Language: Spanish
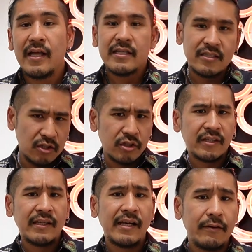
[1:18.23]
Si no
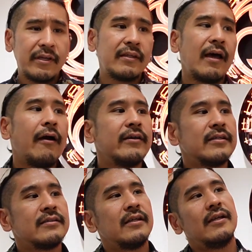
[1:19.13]
están a la vista, a
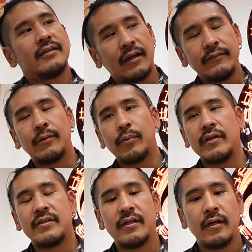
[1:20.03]
veces el staff te
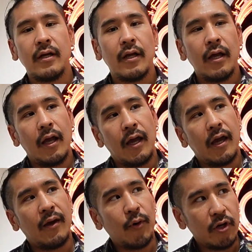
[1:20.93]
puede decir,
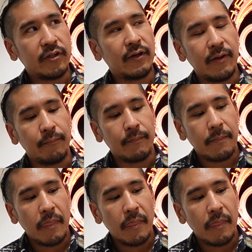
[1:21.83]
eh, bueno, está bien,